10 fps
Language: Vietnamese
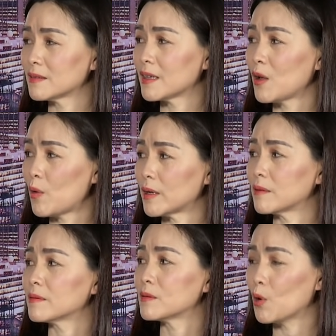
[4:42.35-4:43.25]
kế hoạch
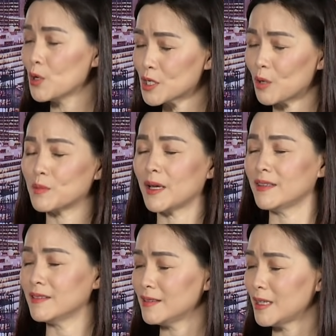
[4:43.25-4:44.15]
đối trọng
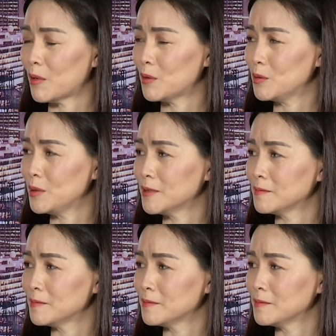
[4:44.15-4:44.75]
này thưa nhà báo Lương?